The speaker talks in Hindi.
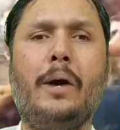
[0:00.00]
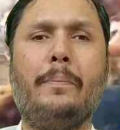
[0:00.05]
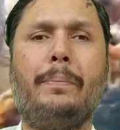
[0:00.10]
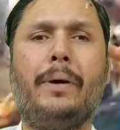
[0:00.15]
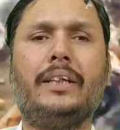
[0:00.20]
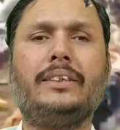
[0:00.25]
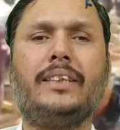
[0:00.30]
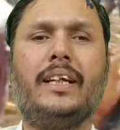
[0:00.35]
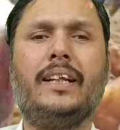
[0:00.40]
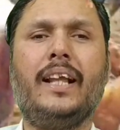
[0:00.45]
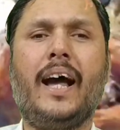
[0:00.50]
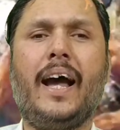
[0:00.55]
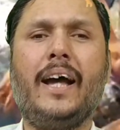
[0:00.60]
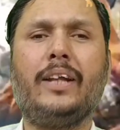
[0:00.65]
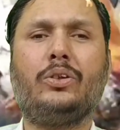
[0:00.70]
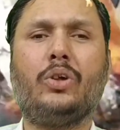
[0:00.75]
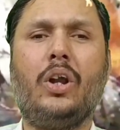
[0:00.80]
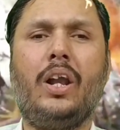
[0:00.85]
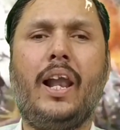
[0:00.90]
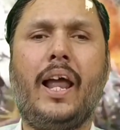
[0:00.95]
पसंद आया
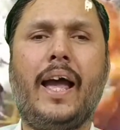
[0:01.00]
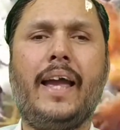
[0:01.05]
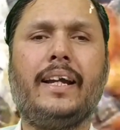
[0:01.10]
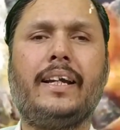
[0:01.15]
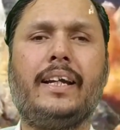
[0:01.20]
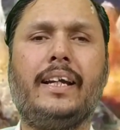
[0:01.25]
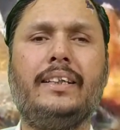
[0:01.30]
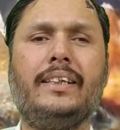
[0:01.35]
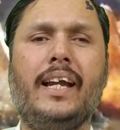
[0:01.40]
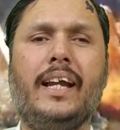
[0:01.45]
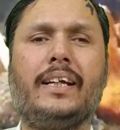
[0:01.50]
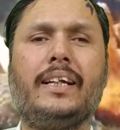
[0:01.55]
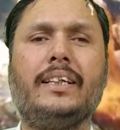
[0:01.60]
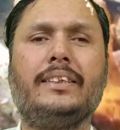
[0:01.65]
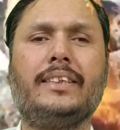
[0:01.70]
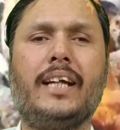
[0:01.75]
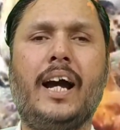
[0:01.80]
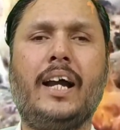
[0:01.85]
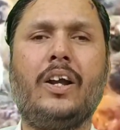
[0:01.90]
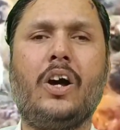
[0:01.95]
तो लाइक कीजिए
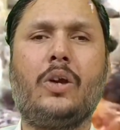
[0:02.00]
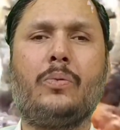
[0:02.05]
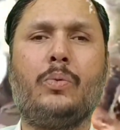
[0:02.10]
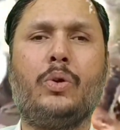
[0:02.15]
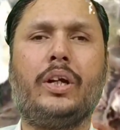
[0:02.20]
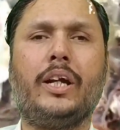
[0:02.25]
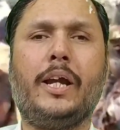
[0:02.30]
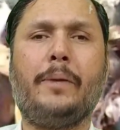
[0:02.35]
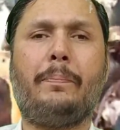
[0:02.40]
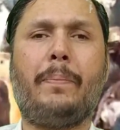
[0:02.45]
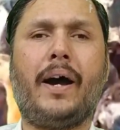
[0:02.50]
किसान और मुर्गी